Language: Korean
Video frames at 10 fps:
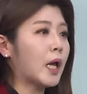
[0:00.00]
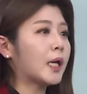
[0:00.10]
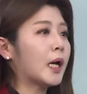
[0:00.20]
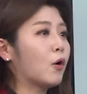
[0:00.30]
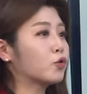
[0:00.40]

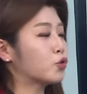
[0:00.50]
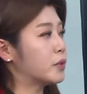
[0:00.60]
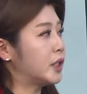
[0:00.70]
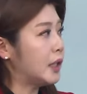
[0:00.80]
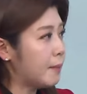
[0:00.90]
얘기한 것도 좀
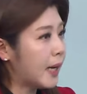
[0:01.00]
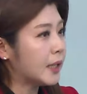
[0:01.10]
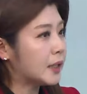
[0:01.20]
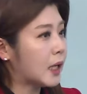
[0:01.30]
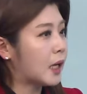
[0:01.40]

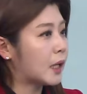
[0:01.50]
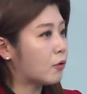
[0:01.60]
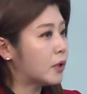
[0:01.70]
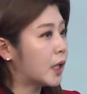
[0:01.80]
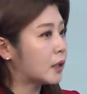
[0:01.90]

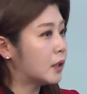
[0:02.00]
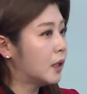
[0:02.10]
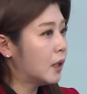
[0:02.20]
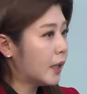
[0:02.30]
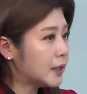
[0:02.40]
실망이다라고 얘기를
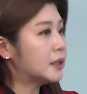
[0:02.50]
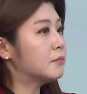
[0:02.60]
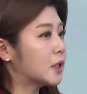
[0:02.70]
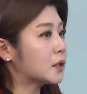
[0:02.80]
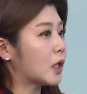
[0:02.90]

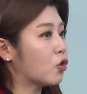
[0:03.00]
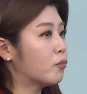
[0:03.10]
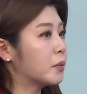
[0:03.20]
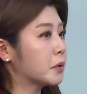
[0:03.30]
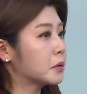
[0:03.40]
했습니다.
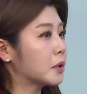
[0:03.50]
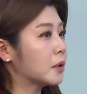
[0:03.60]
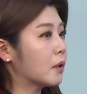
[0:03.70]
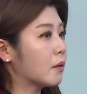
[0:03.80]
장윤미 변호사님.